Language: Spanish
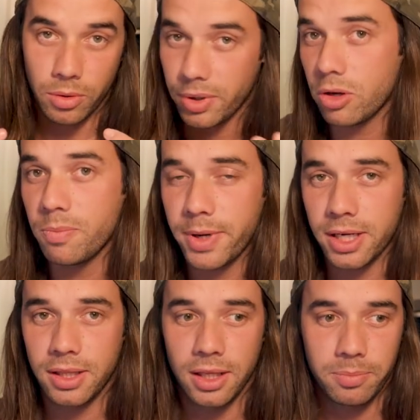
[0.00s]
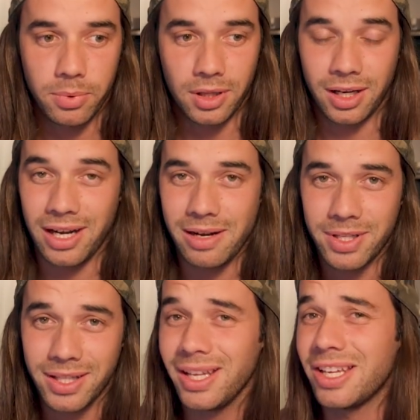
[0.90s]
lo, voy a compartir porque
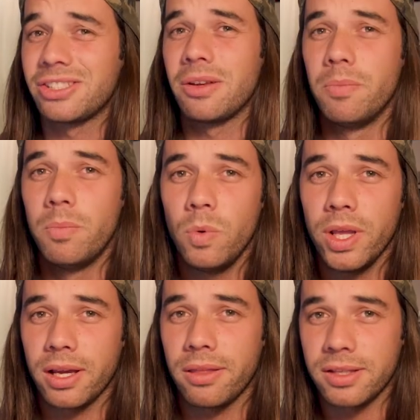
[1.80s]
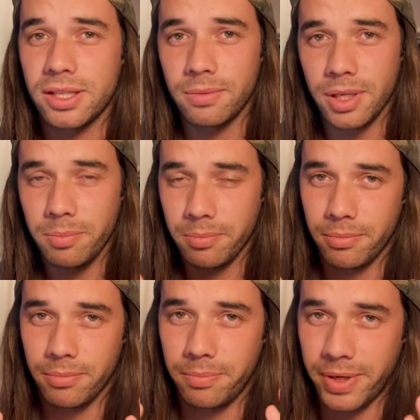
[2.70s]
realmente es muy accesible
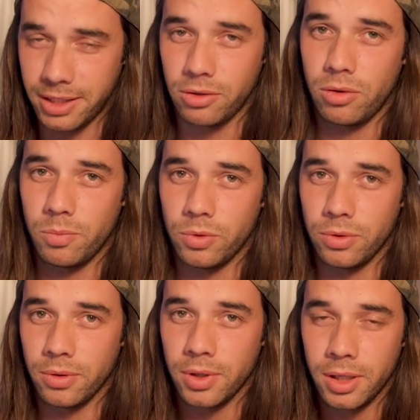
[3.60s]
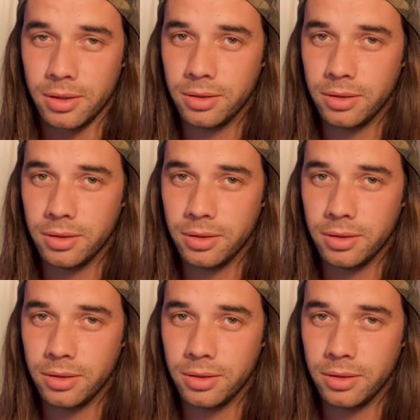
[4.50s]
para todo el mundo.